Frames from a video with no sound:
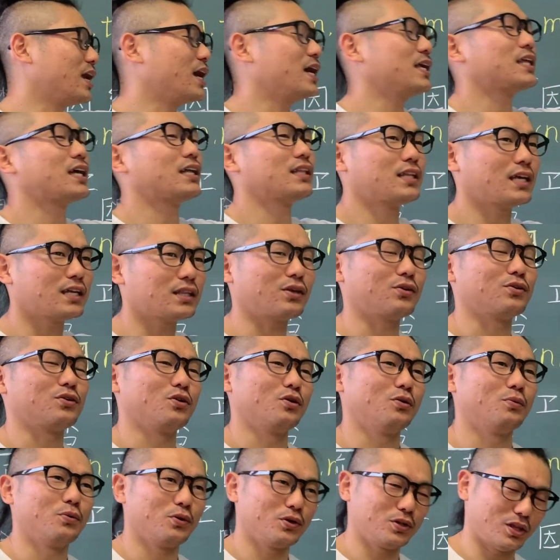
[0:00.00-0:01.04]
なんだというふうに
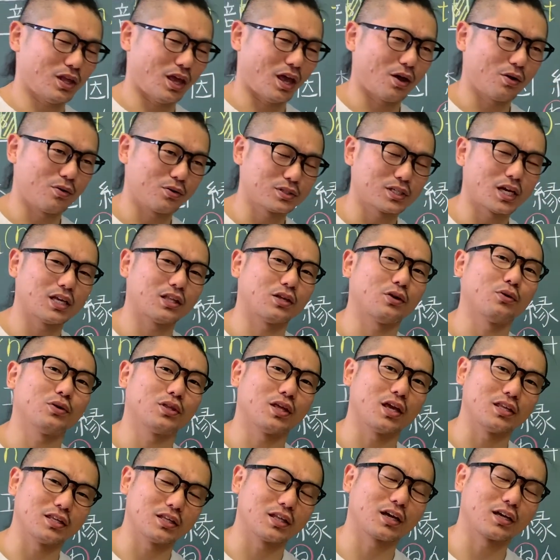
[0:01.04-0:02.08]
覚えて押さえておい
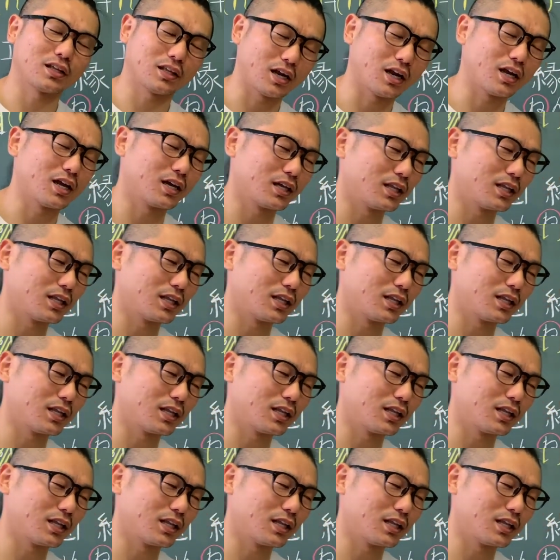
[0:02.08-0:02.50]
ていただけたらいいかな